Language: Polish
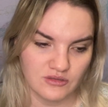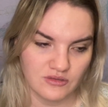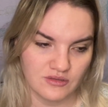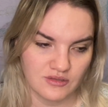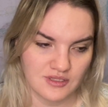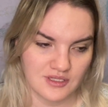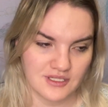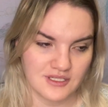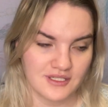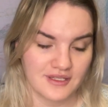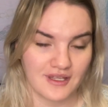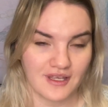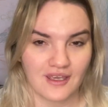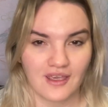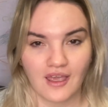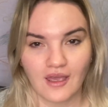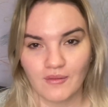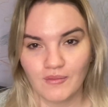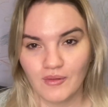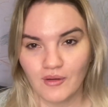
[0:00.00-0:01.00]
to też
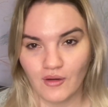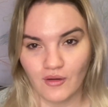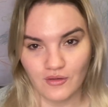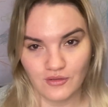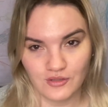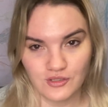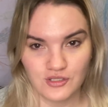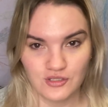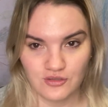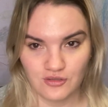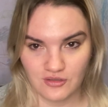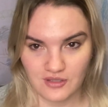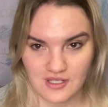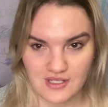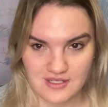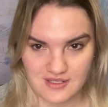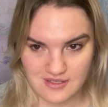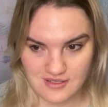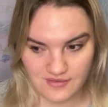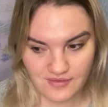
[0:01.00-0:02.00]
tak jakby on się do
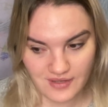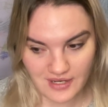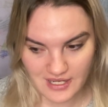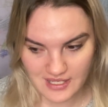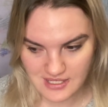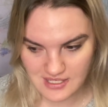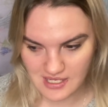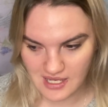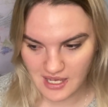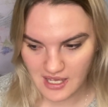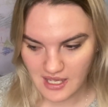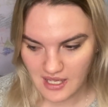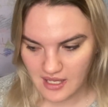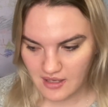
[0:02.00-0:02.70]
nas zwraca,